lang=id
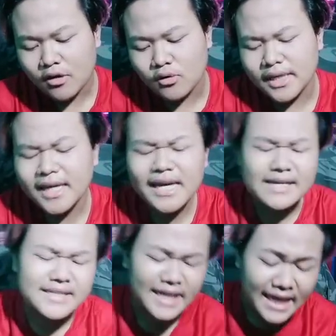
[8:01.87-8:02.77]
Bego,
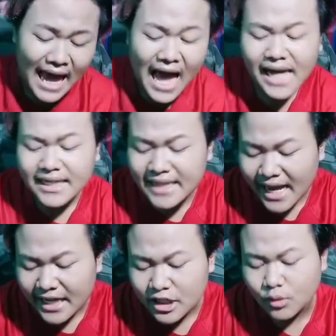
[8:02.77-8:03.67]
iya sih
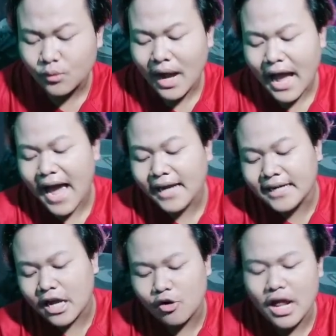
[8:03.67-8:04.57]
ada gitu. gue ada